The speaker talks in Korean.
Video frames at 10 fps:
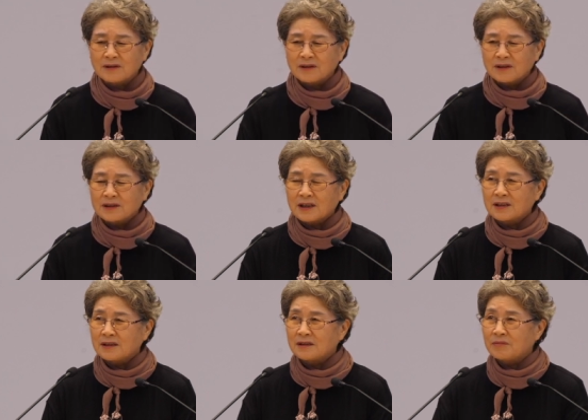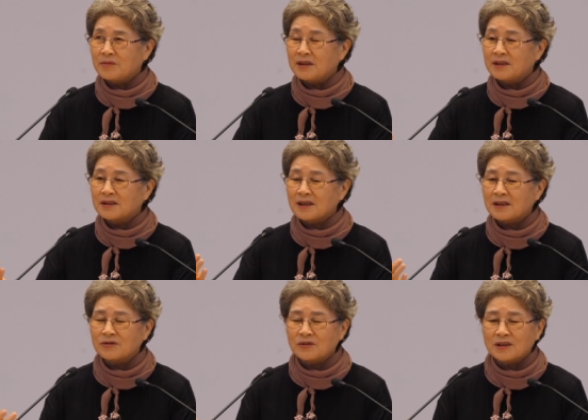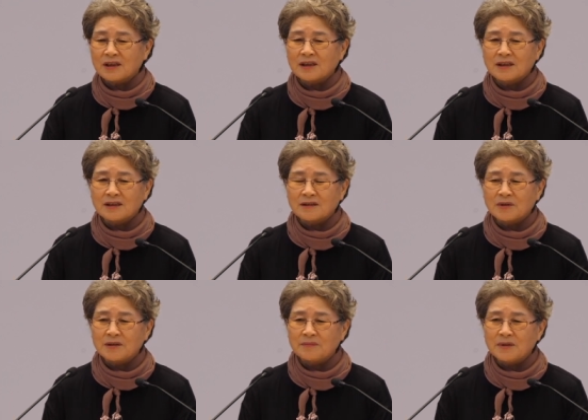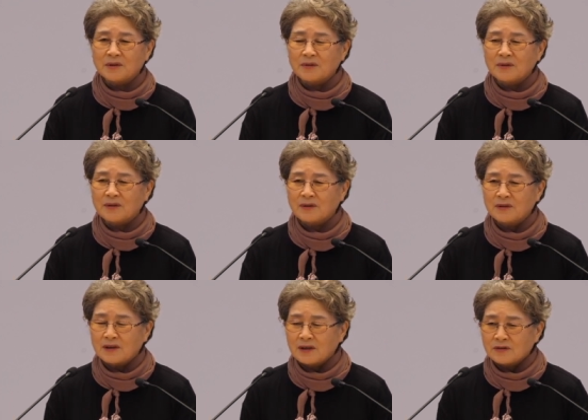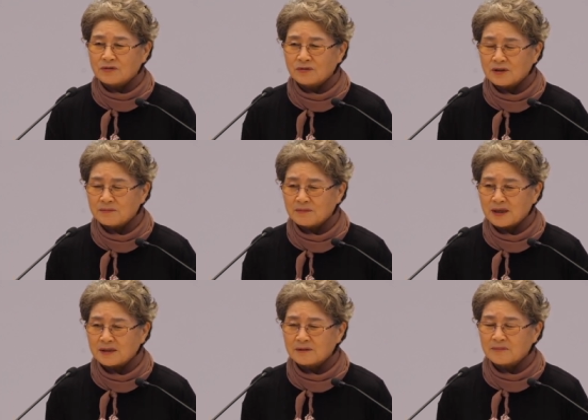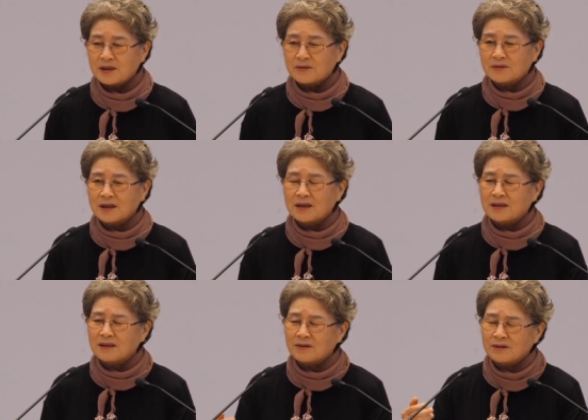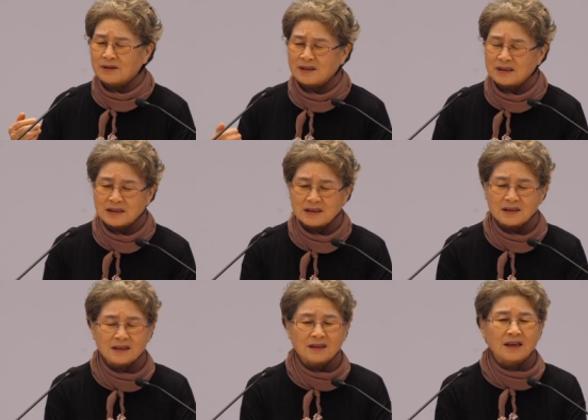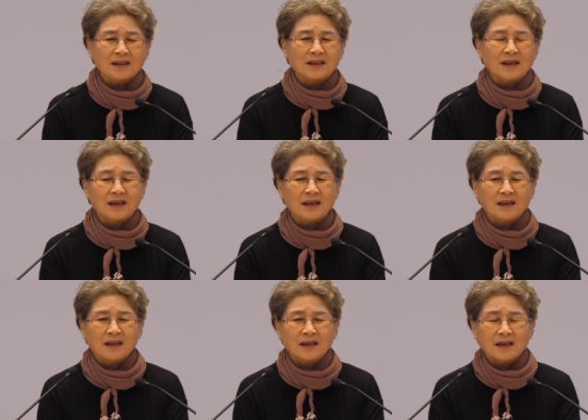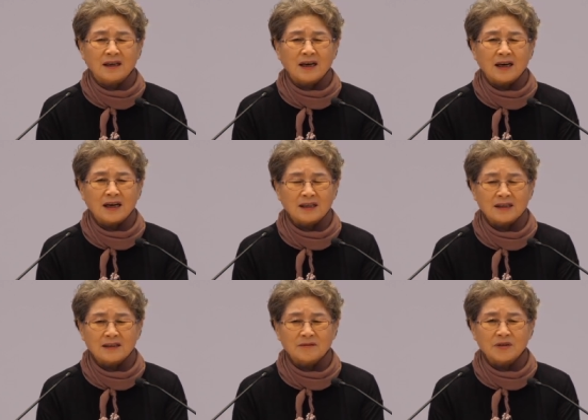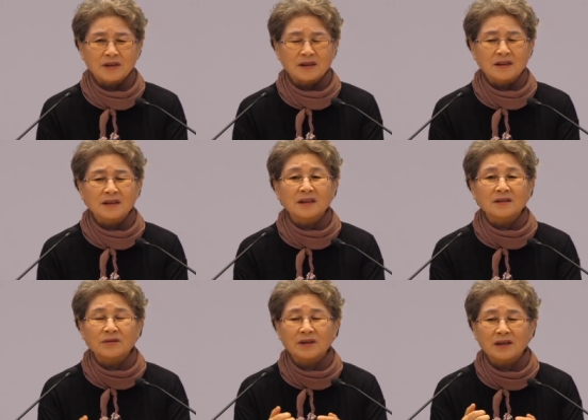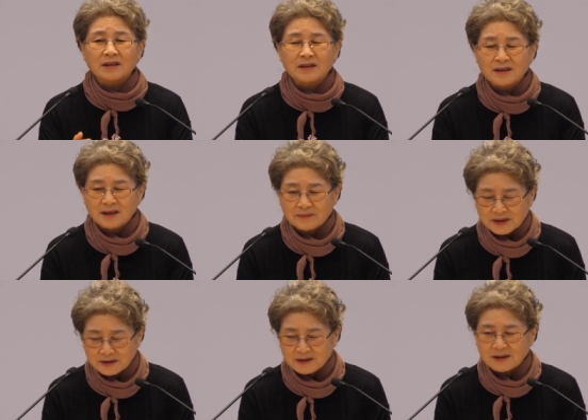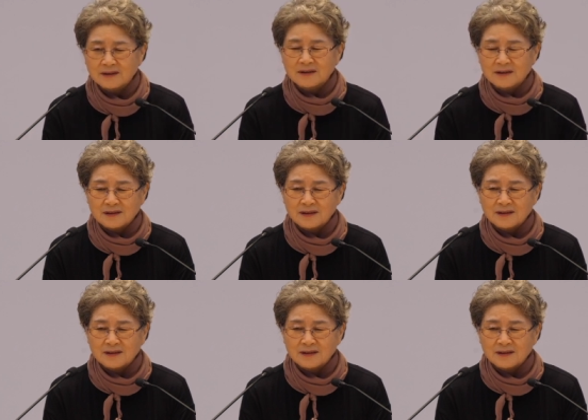자기들이 믿는 창조의 하나님을 믿고 주님 말씀대로 살기로 뜻을 정할 때 하나님은 그 기도에 응답하셨다 그랬어요.